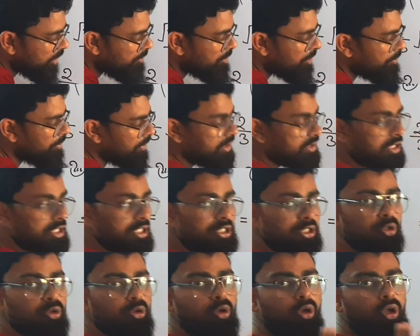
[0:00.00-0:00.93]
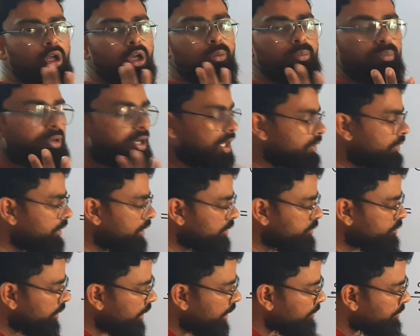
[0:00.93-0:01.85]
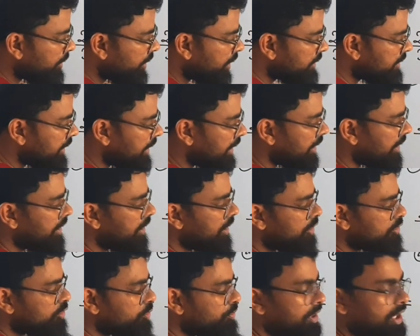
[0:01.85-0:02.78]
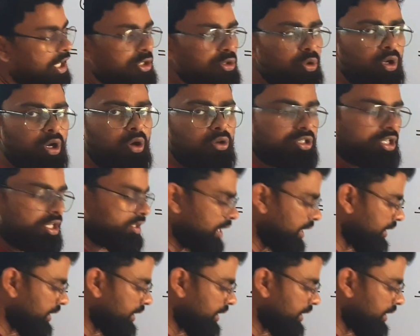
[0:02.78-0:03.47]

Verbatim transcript: ये हमारा प्लस है तो बड़ा वाला जो है हमारा ये है तो बड़ा जो होगा उसका